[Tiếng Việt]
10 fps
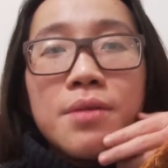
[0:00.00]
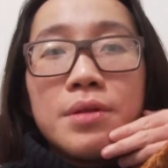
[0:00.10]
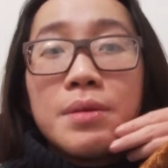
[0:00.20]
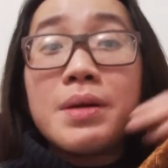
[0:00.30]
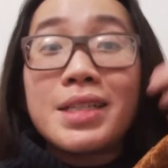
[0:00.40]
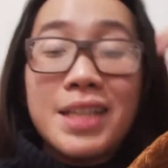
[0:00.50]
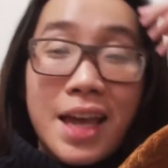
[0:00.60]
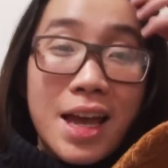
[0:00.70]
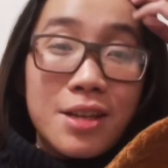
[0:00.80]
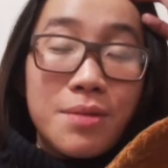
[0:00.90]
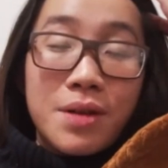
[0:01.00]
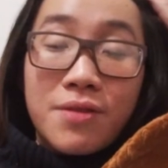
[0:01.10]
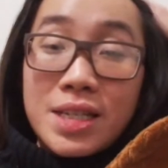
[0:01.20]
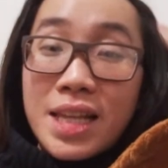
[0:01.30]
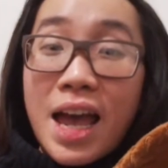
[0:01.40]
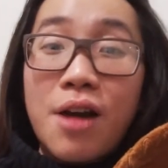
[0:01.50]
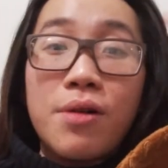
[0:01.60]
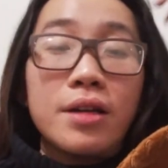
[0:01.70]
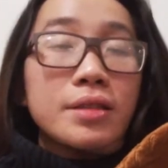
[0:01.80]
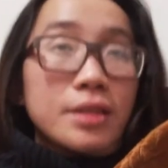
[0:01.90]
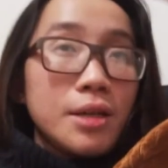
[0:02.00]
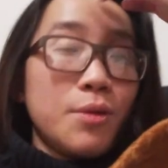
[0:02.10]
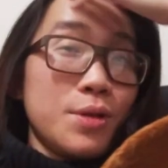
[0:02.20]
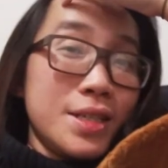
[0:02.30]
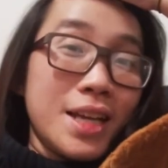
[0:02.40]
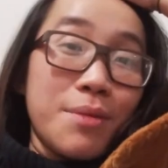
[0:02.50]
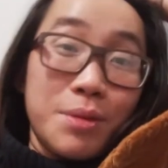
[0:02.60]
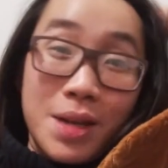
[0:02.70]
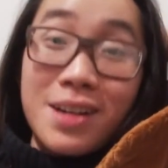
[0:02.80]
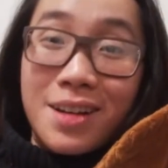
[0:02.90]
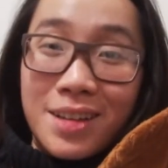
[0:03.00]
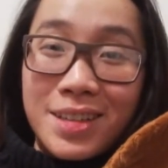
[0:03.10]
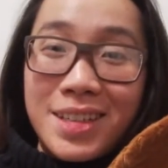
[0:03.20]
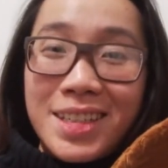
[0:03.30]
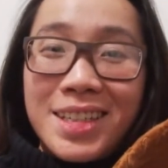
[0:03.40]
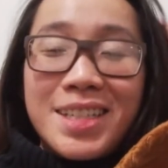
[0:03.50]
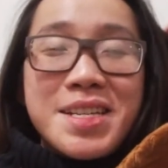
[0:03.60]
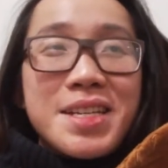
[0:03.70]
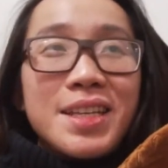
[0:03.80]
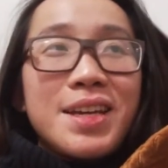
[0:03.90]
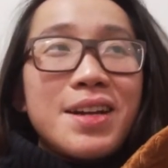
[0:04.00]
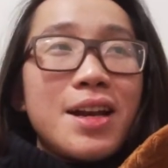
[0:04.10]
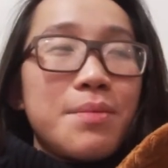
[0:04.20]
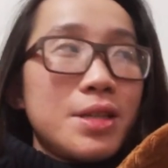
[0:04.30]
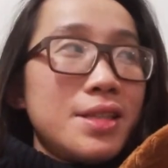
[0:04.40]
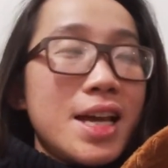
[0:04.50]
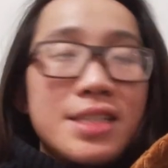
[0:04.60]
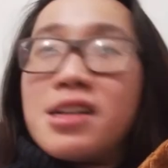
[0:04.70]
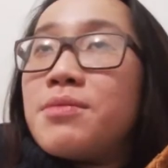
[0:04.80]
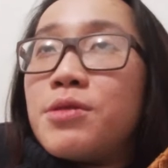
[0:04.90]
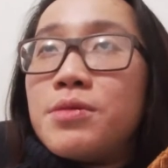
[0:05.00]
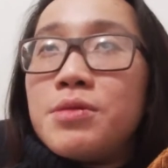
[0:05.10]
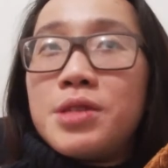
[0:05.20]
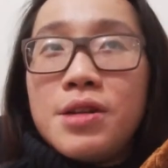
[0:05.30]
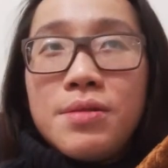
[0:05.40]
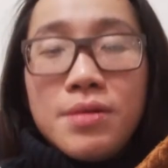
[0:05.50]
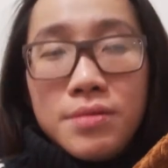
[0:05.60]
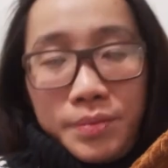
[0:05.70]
rồi mình mất xe nhưng mà về sau á cái mùi sao mình biết rồi cho nên là mình về sớm hơn chút xíu